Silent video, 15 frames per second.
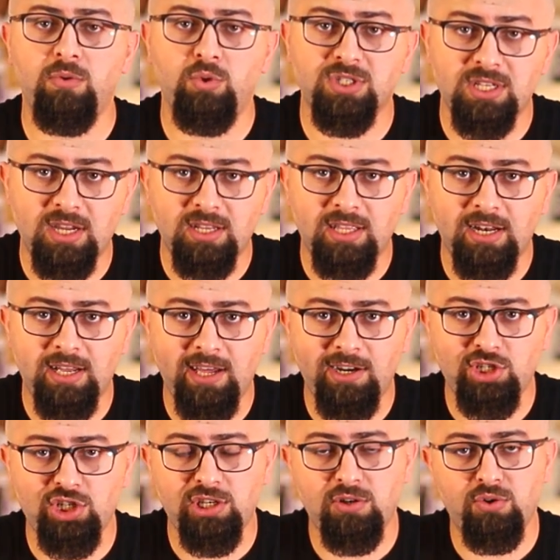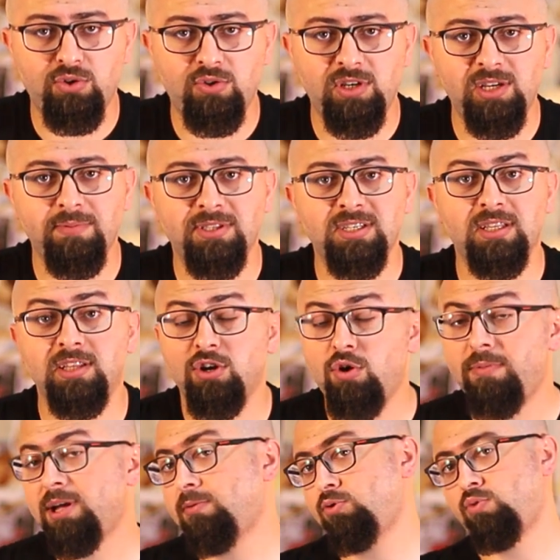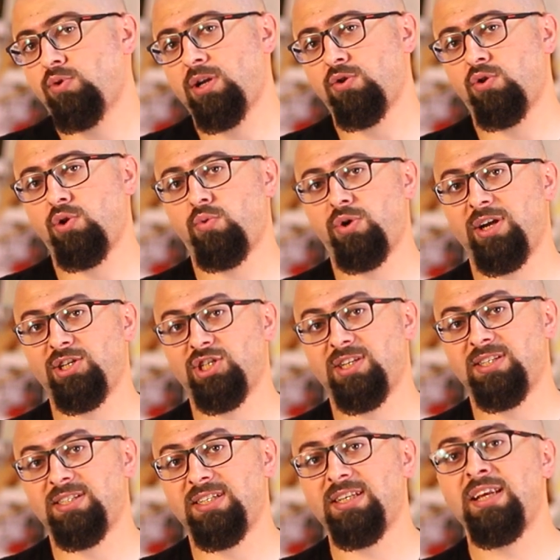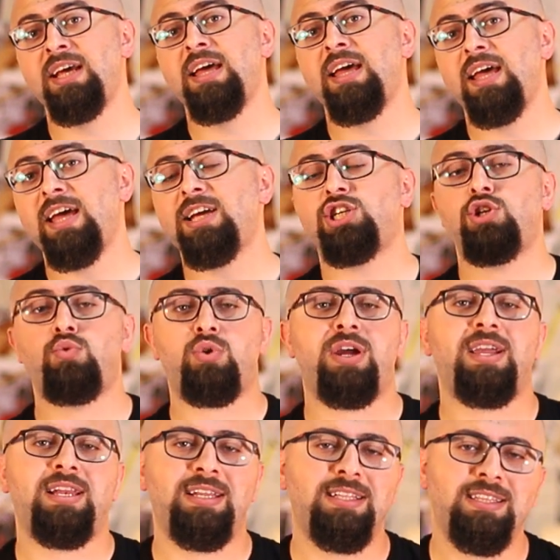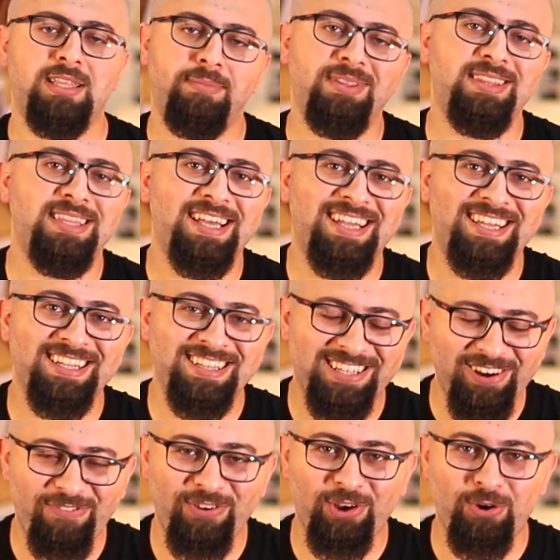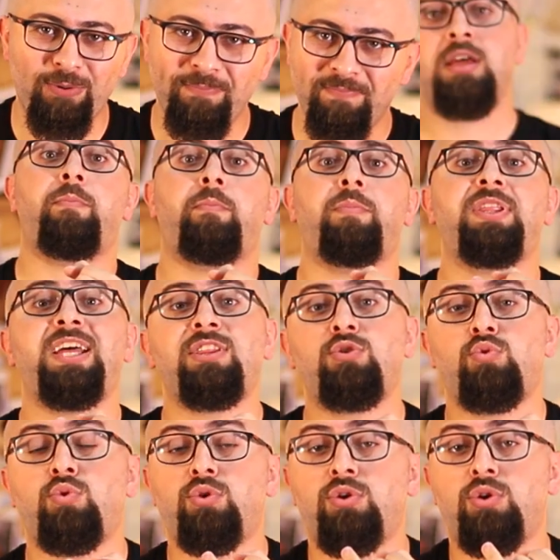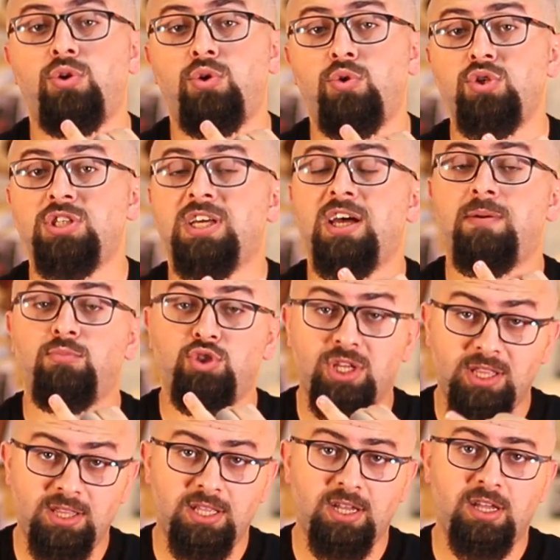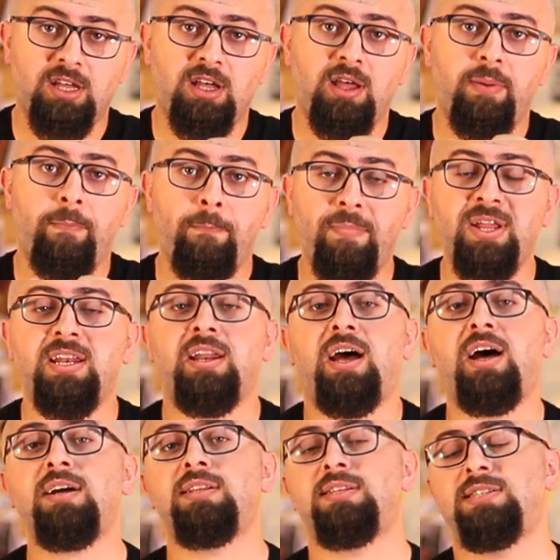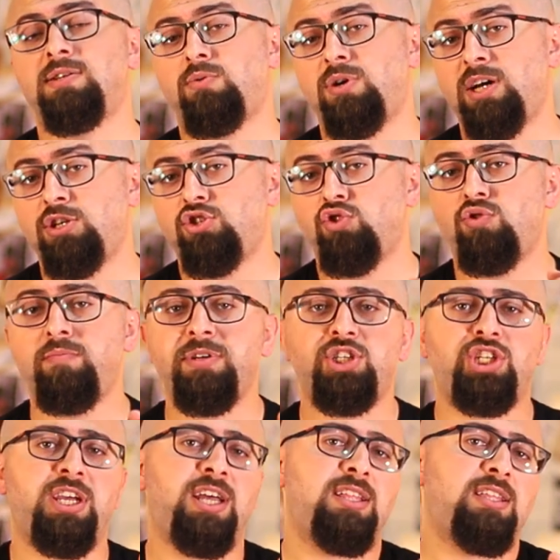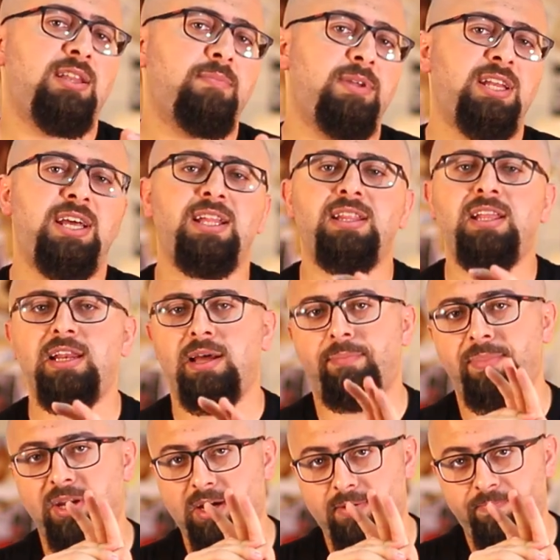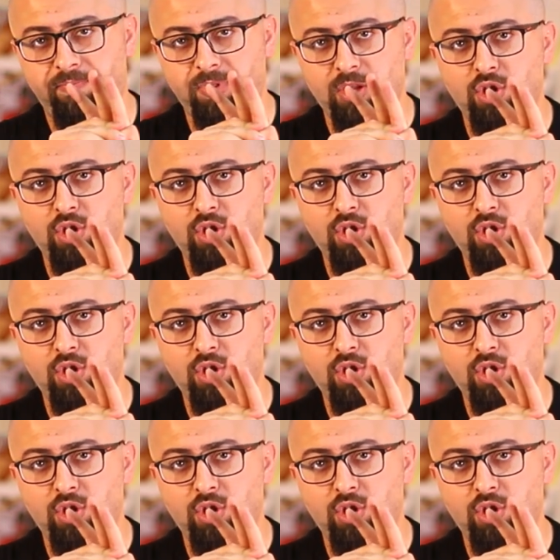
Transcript: وزاره الخارجيه الاردنيه بتصدقهم هيك تكون هدول الاوراق جاهزين ايش الاوراق اللي انت بدك ترفقهم بدها تكون نسخه مصدقه من عقد الزواج ومن شهاده الميلاد للابناء